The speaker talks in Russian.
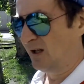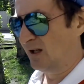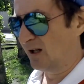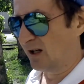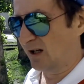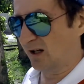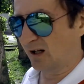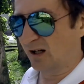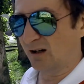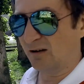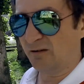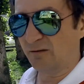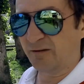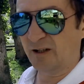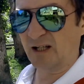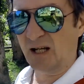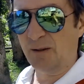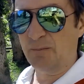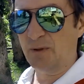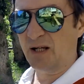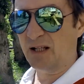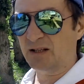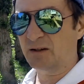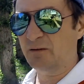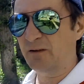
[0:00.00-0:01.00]
Э,
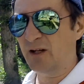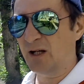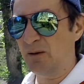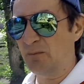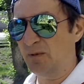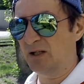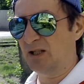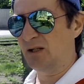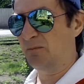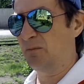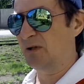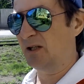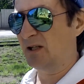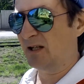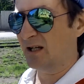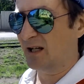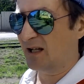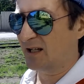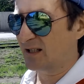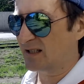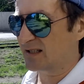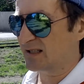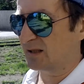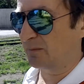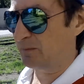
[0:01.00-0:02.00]
время от времени
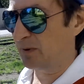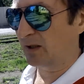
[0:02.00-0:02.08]
меняется